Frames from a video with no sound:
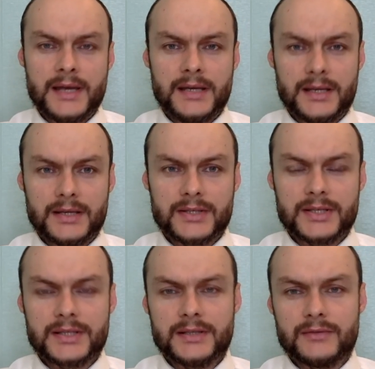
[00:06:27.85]
И,
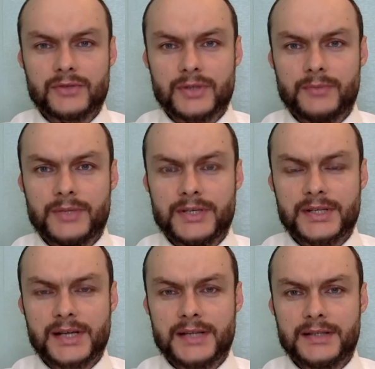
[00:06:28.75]
естественно, уже
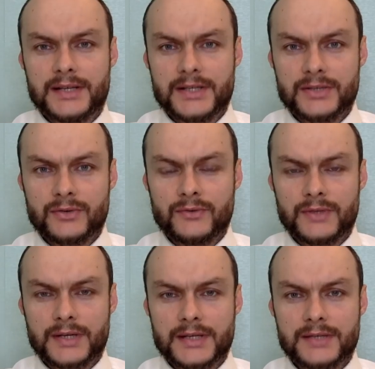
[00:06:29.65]
пересекаете Российскую
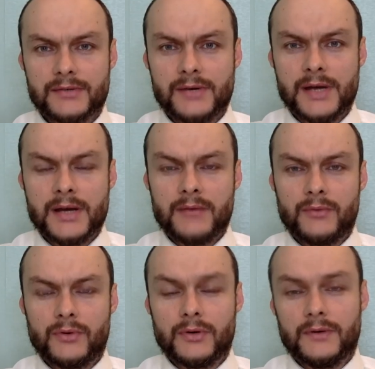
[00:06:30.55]
Федерацию
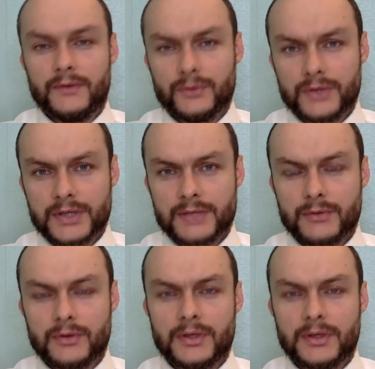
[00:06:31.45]
по внутреннему,